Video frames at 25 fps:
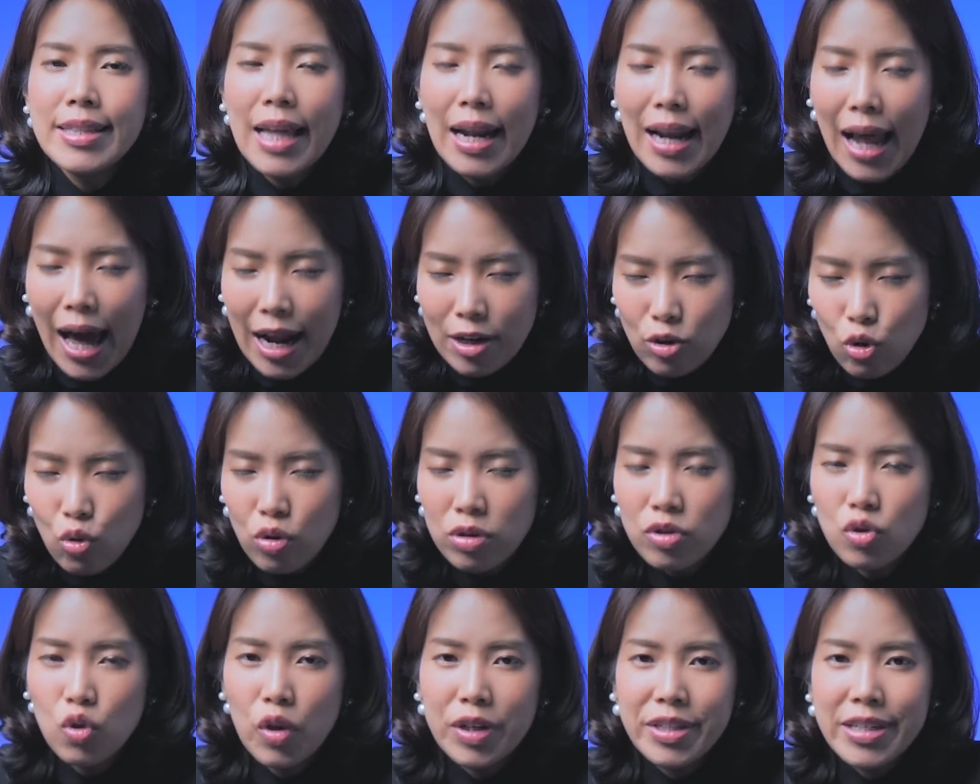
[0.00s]
ตลาด
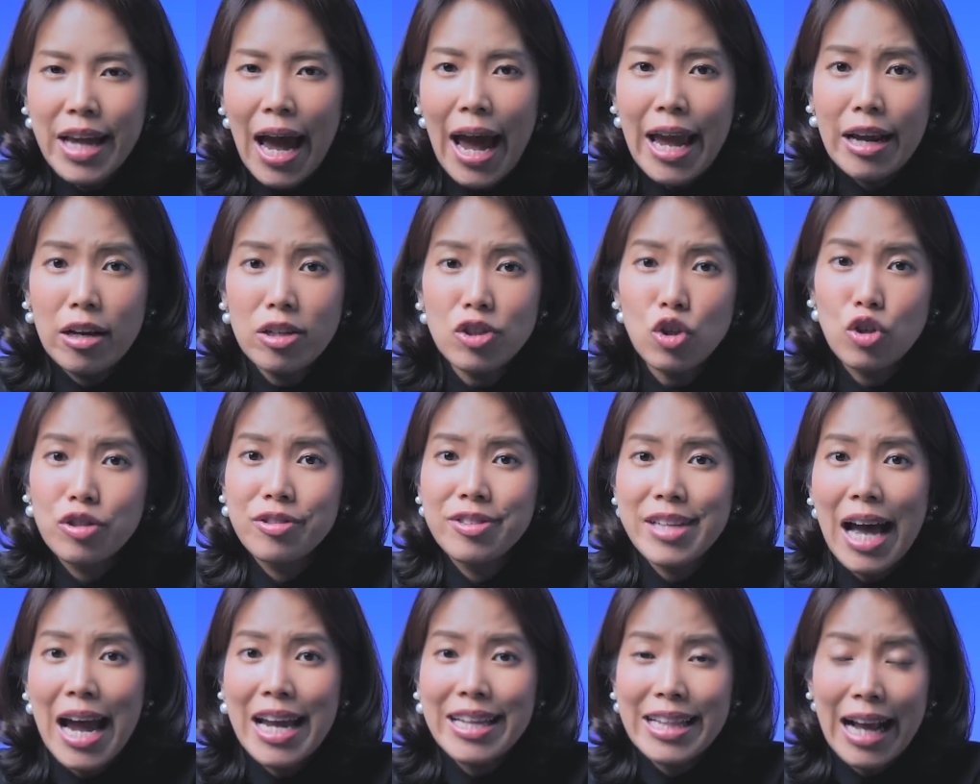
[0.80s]
ทุนส่วนใหญ่ก็ส
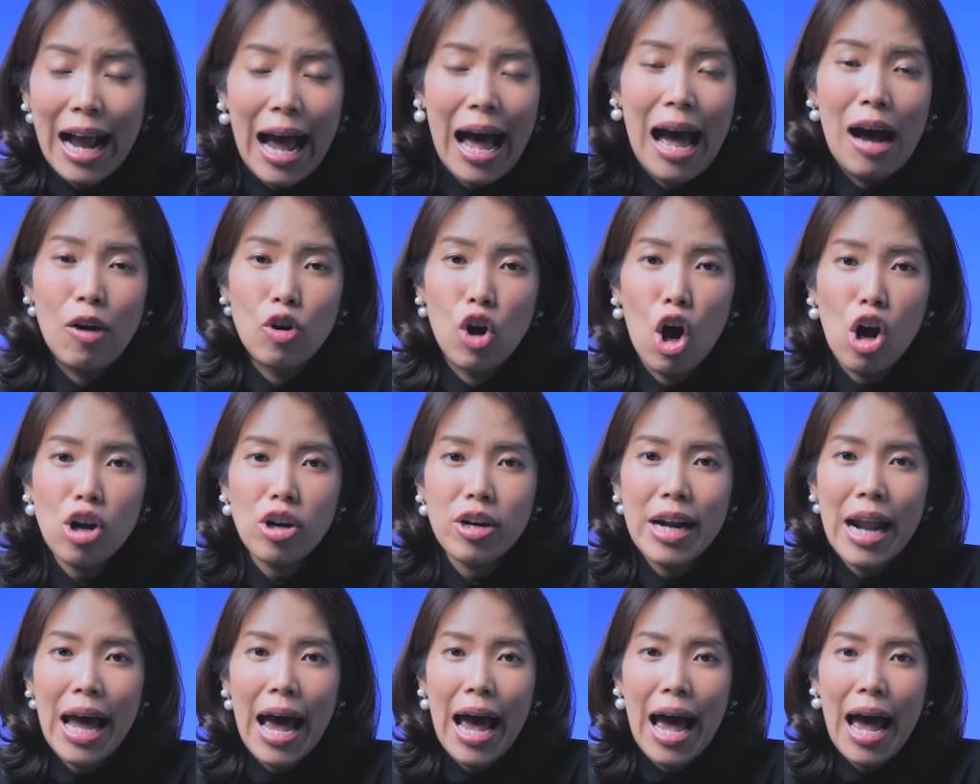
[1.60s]
นใจแต่ข่าวล็อก
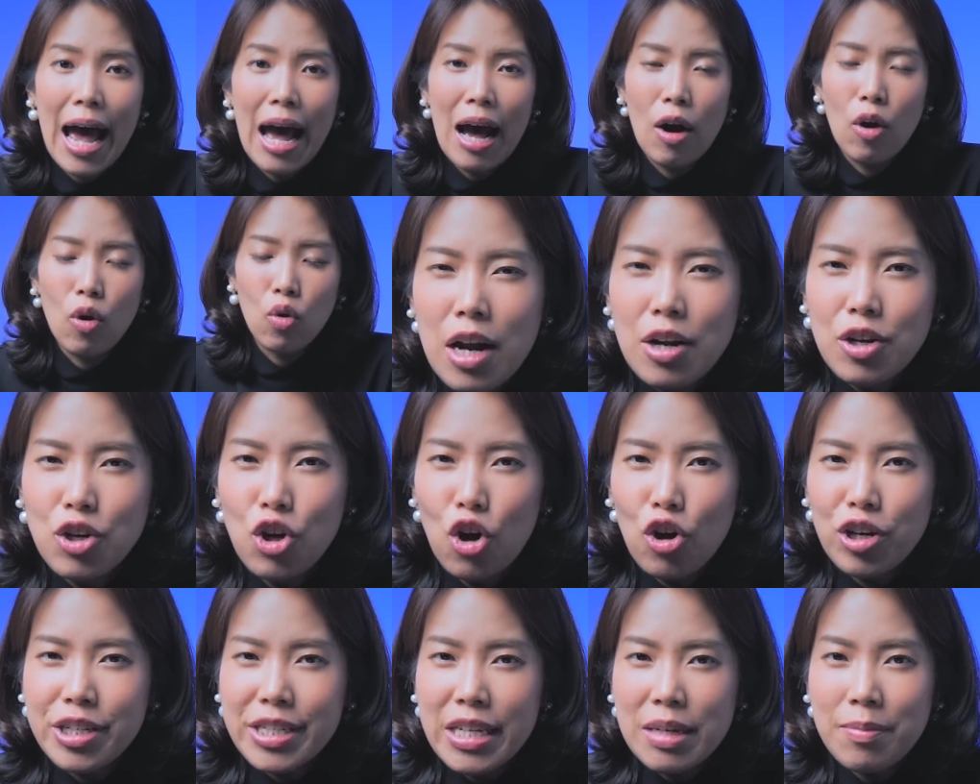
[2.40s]
ดาวน์
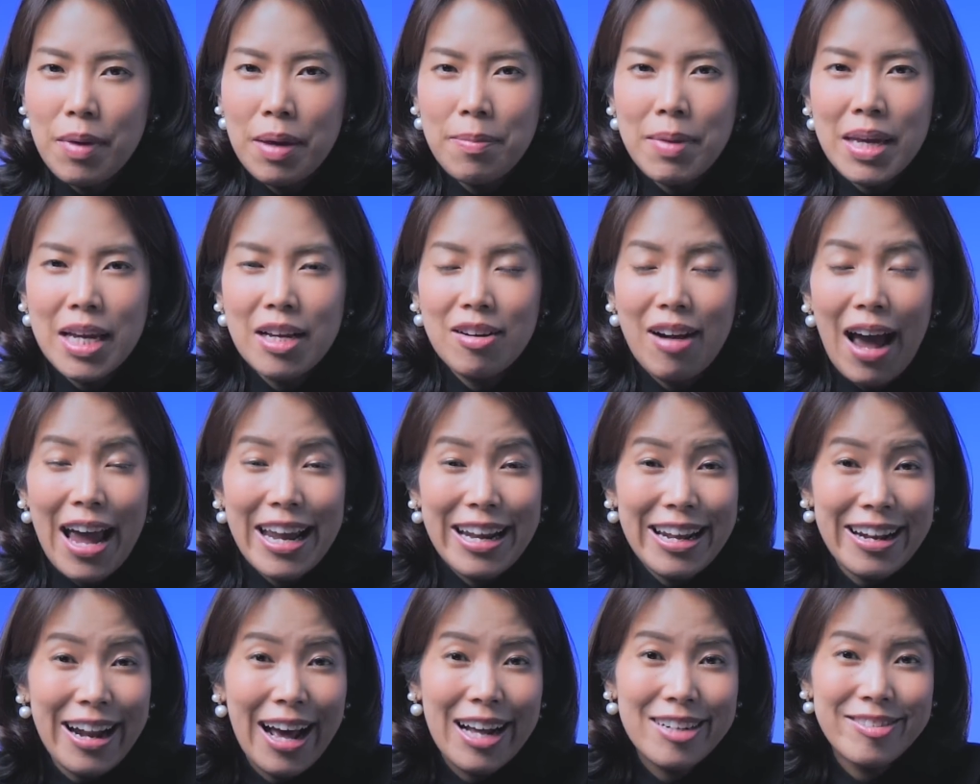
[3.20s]
โดยที่ไม่มีใคร
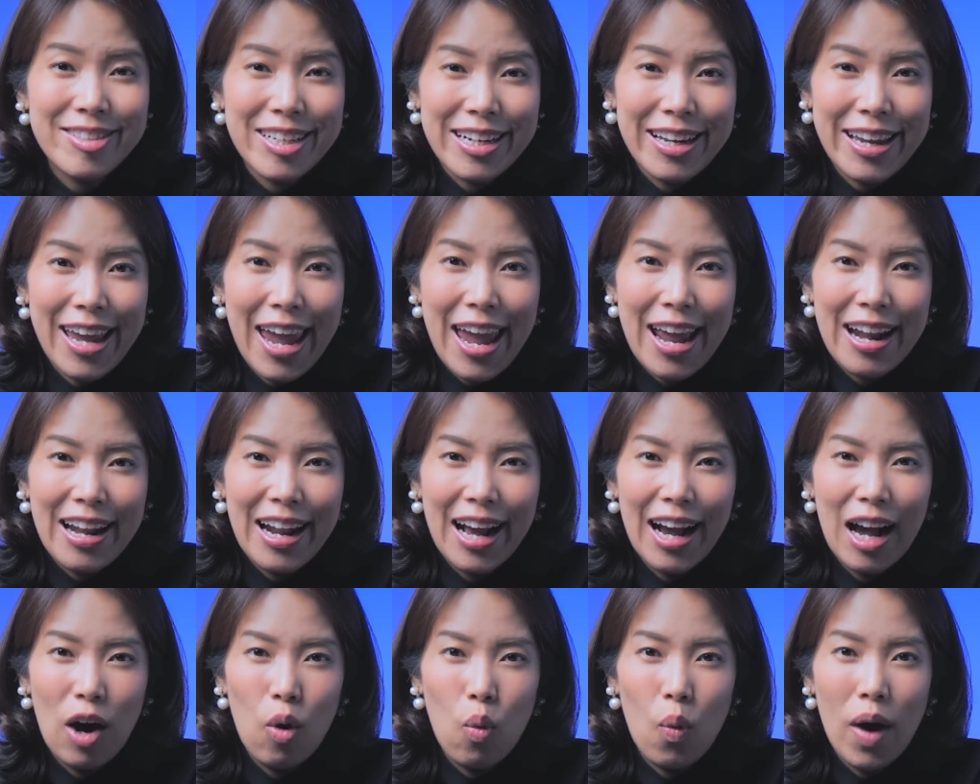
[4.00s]
ได้ทันสังเกต
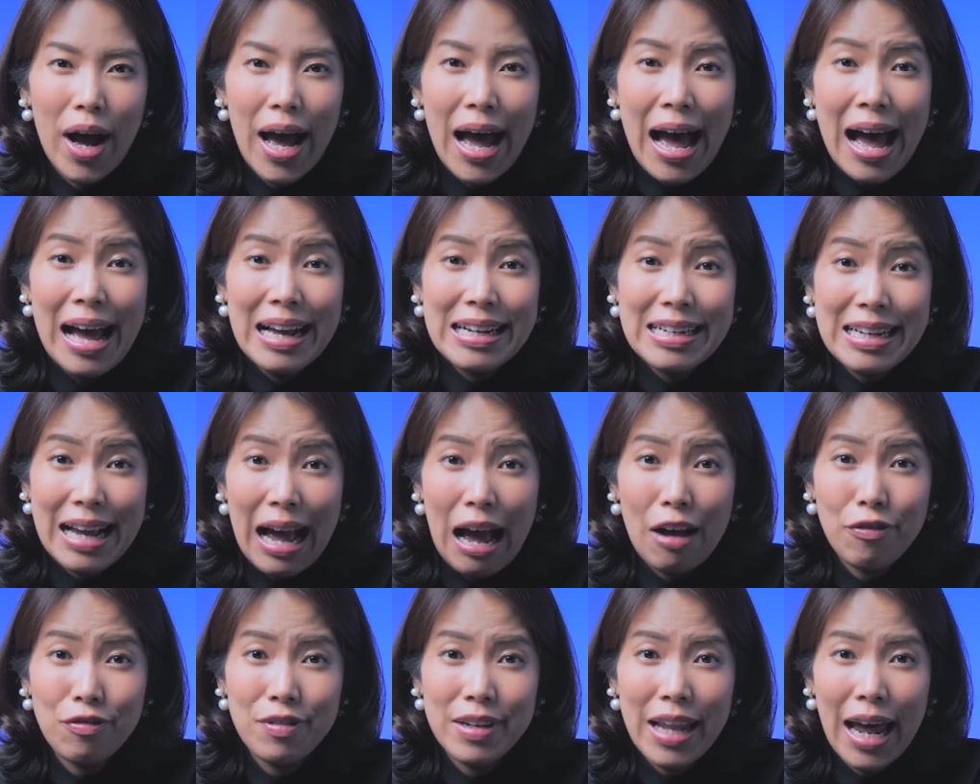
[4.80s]
นะคะว่า
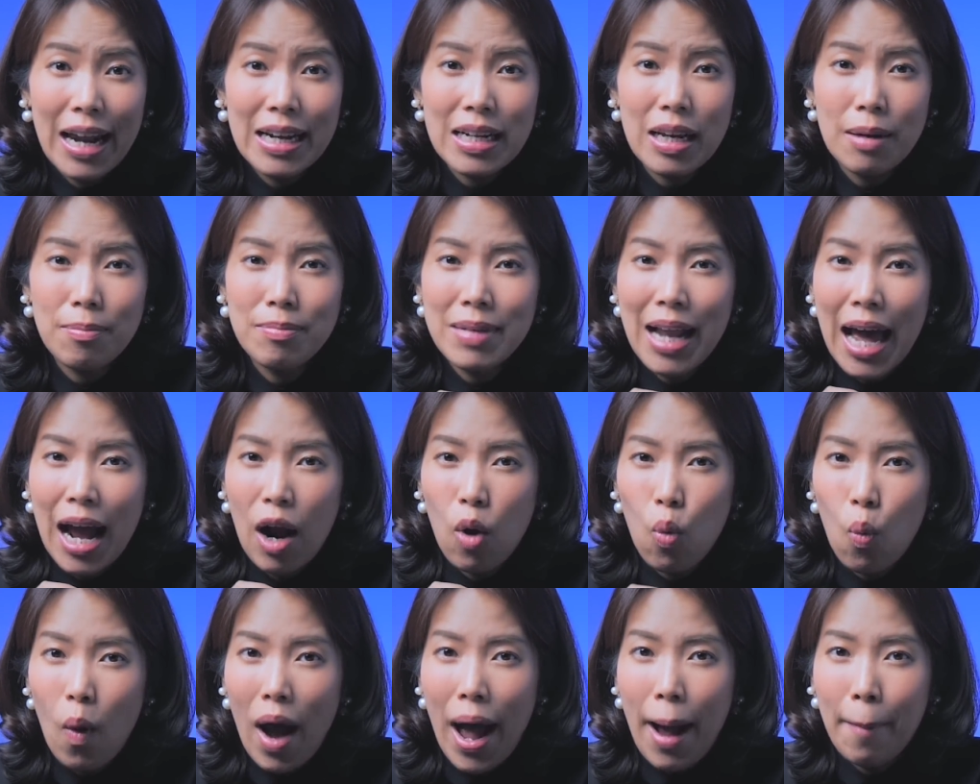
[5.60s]
Gulf นั้นกำลั
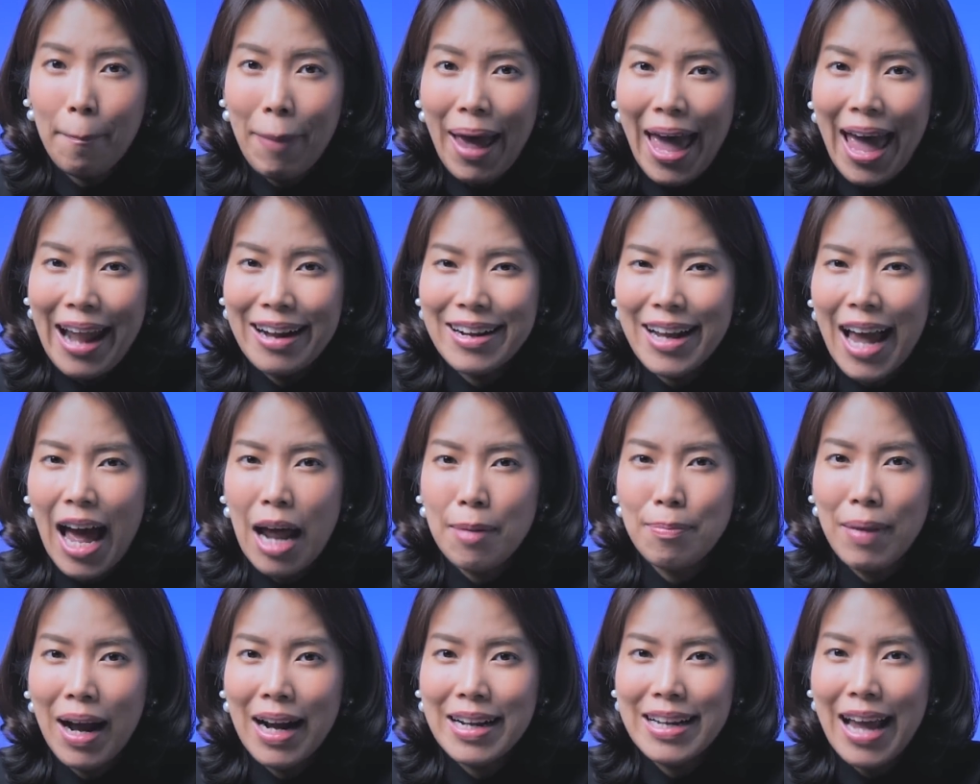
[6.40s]
งวางแผน
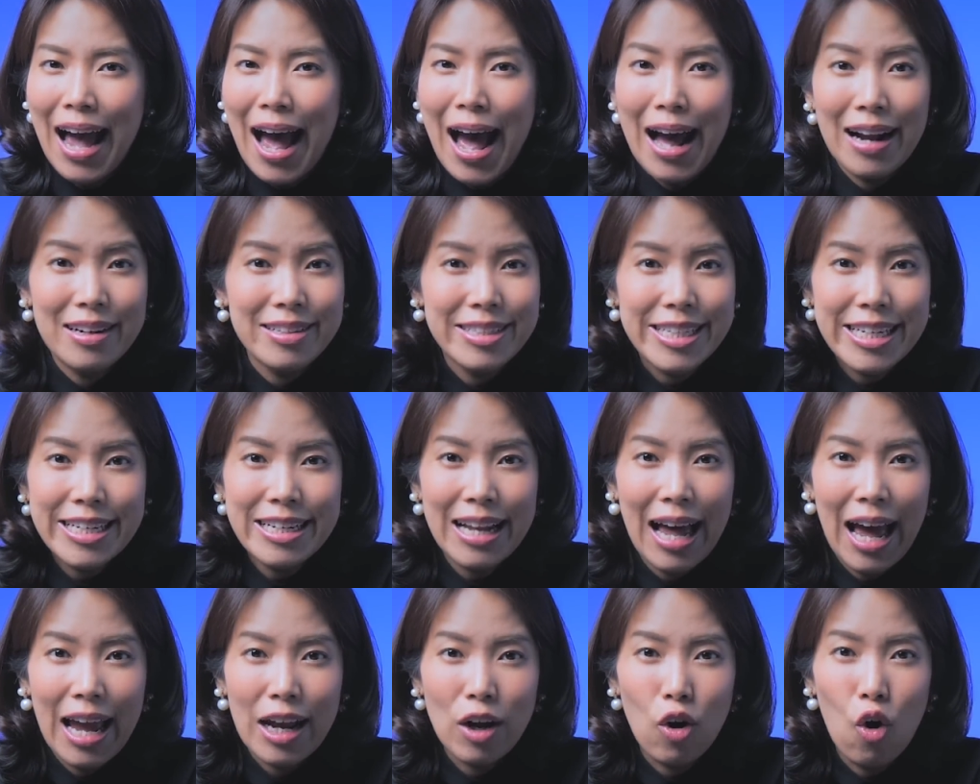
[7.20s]
การบางอย่างที่
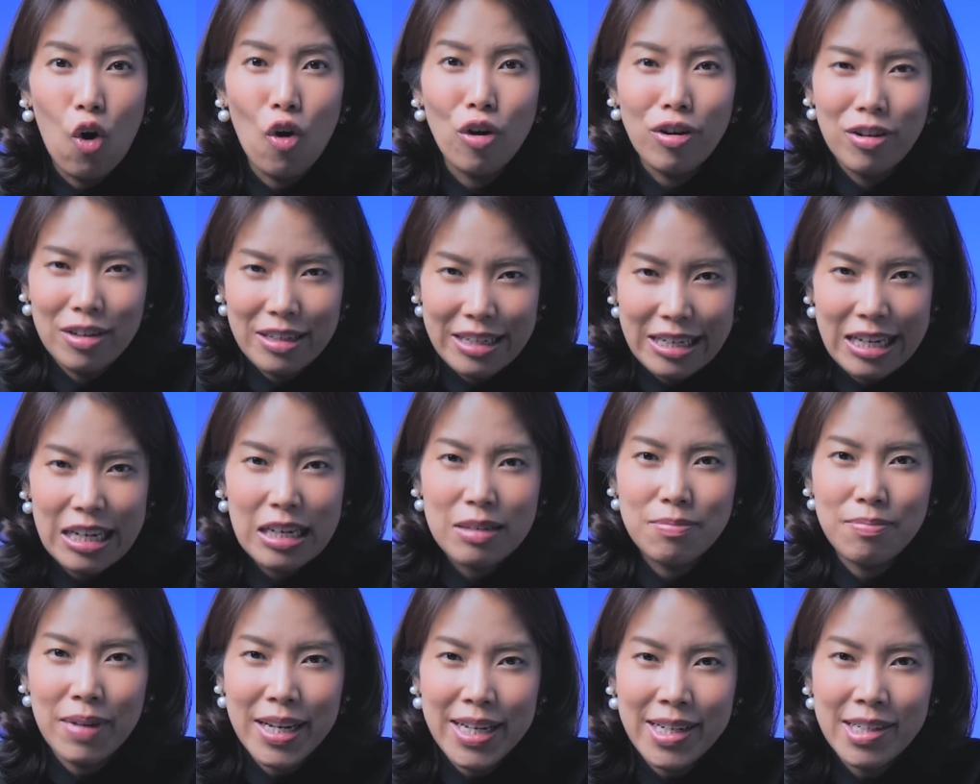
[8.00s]
หลายคน
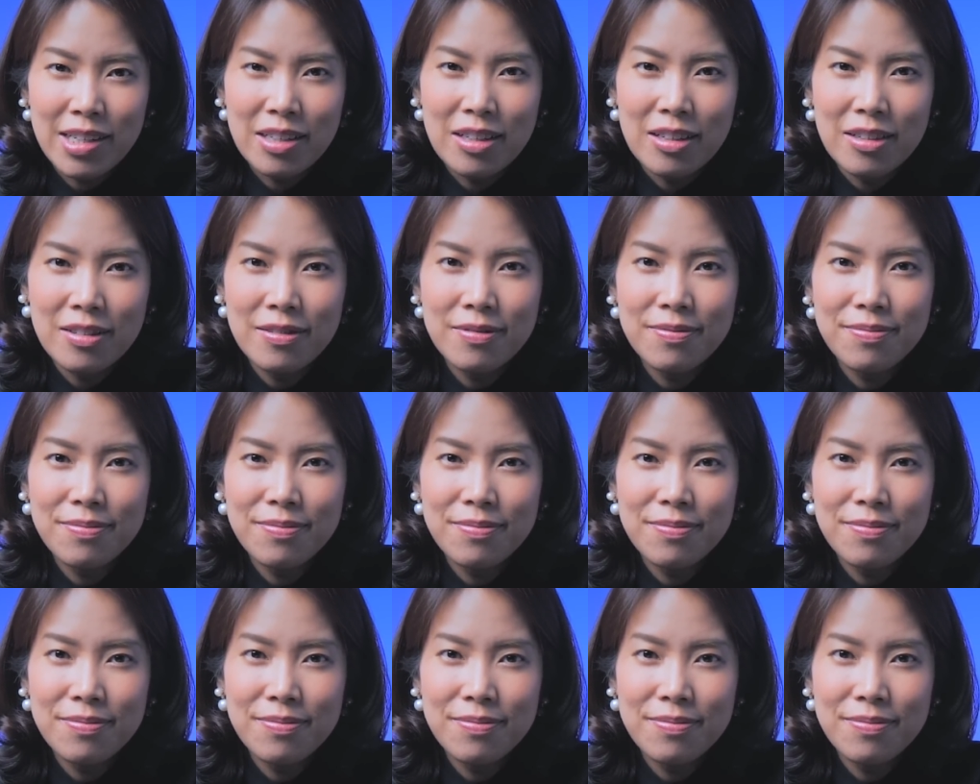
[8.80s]
คิดไม่ถึง